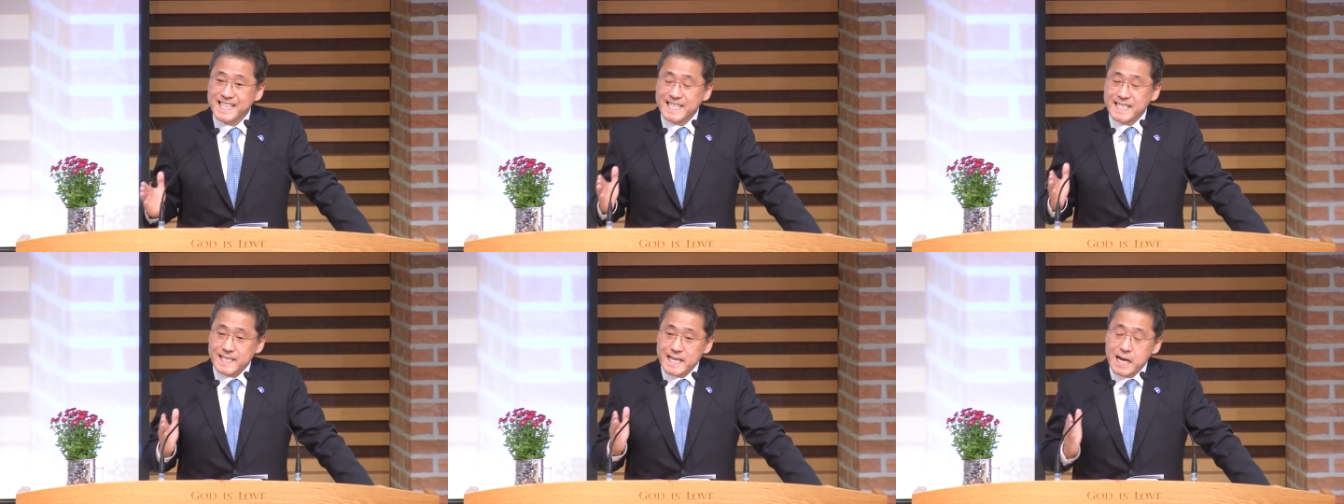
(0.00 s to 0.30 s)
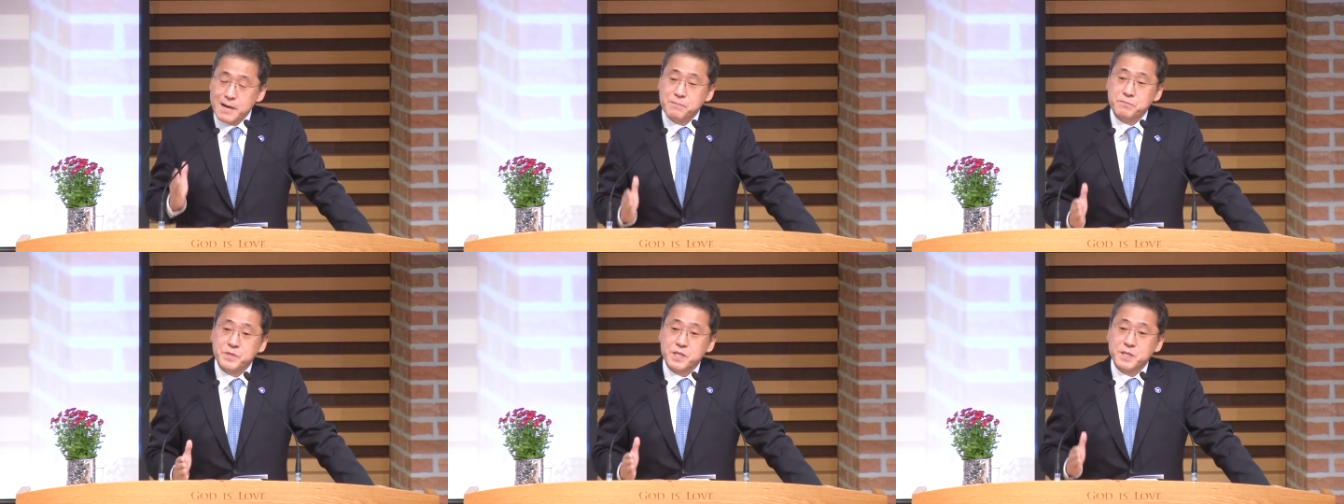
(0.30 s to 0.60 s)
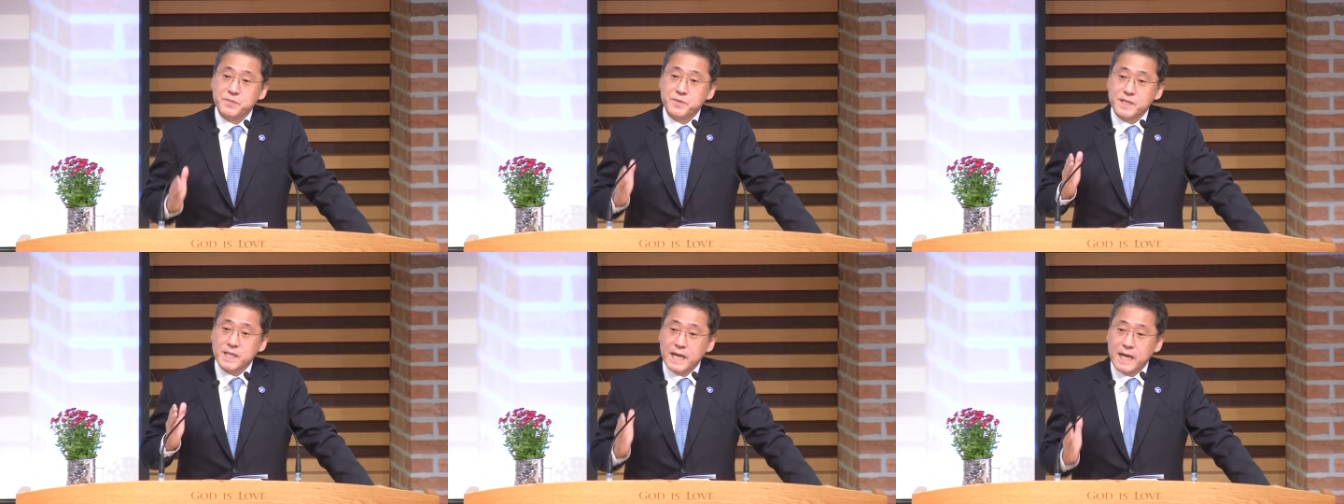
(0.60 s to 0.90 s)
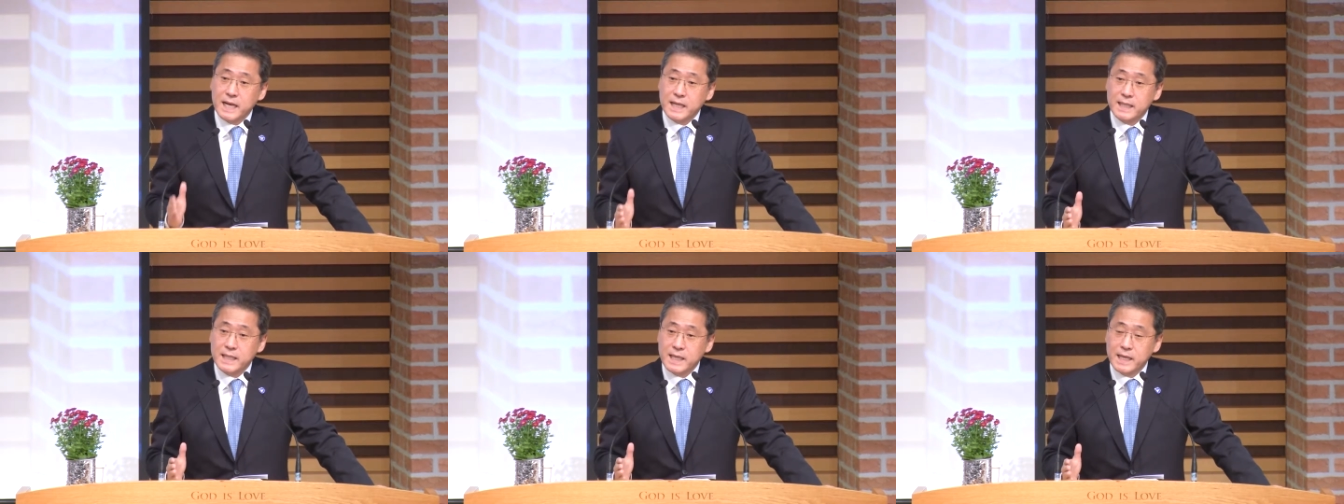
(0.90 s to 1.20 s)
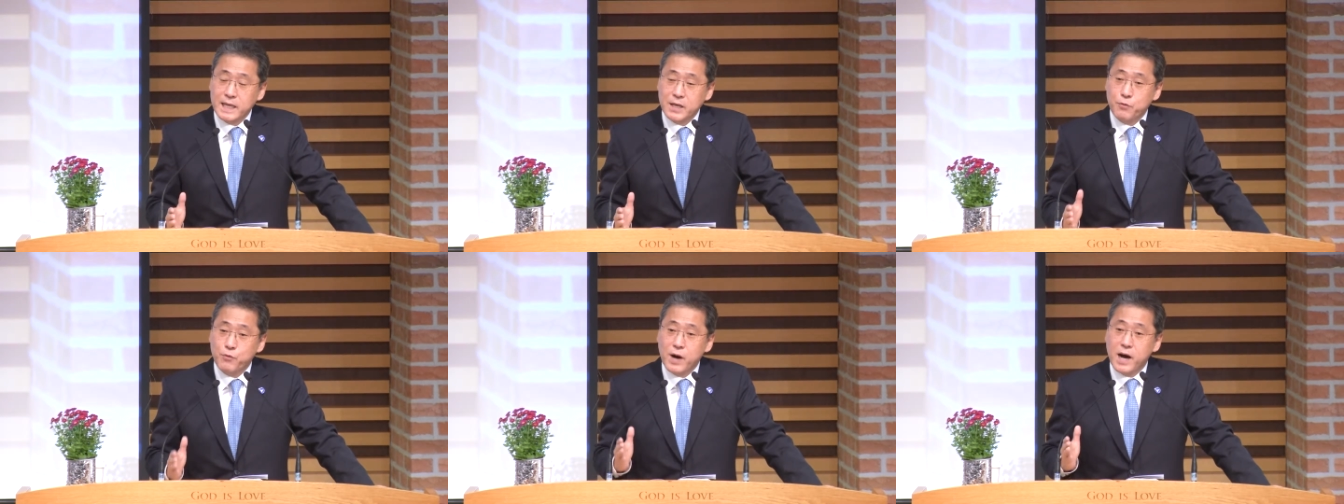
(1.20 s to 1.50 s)

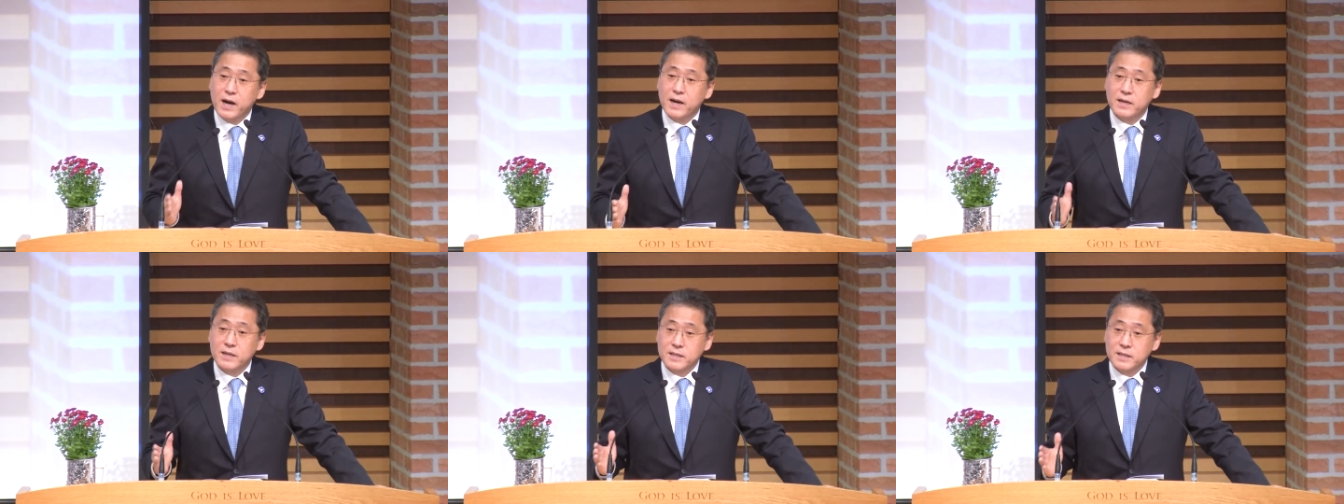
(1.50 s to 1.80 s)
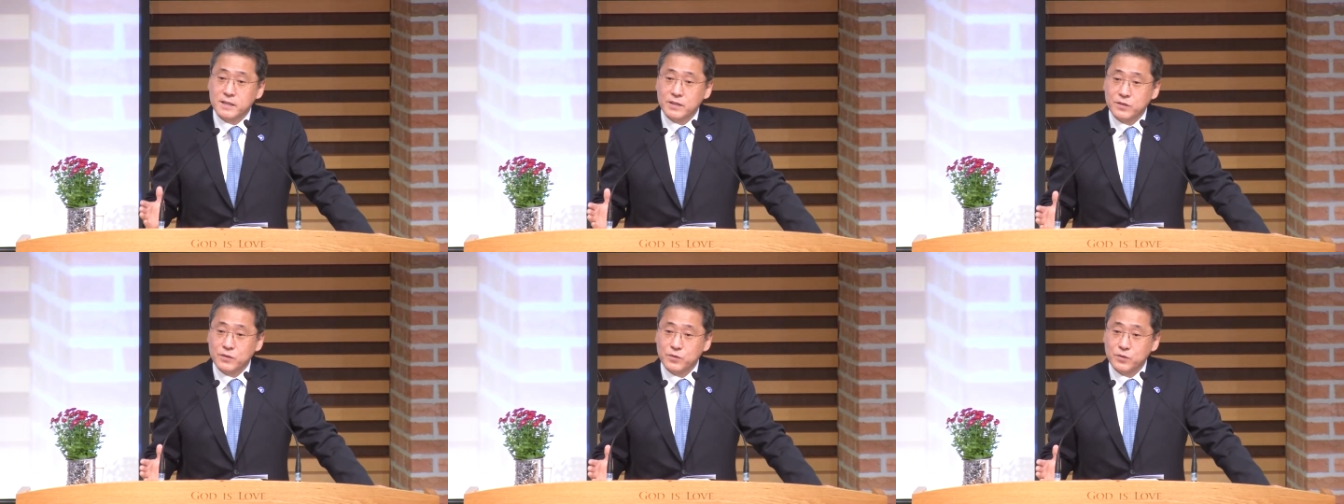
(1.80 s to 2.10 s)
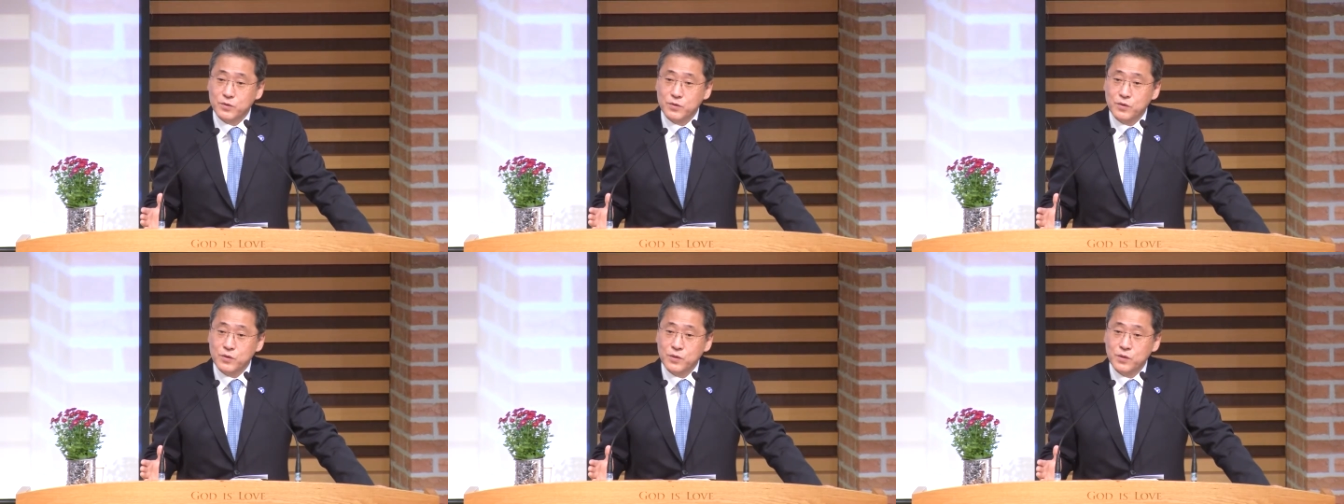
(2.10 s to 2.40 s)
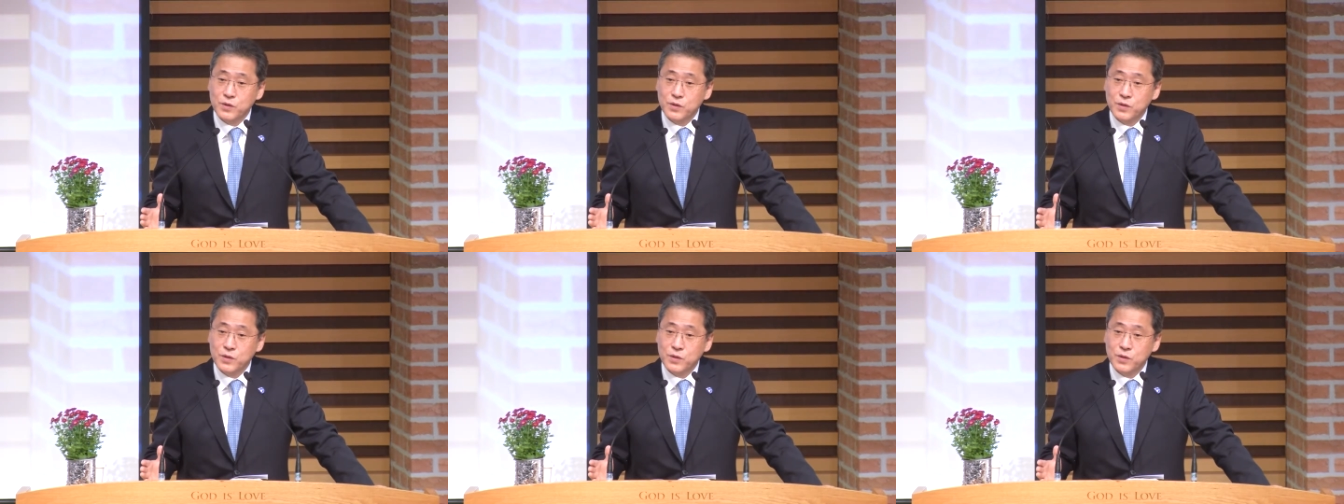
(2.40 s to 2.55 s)
34대 왕을 끝으로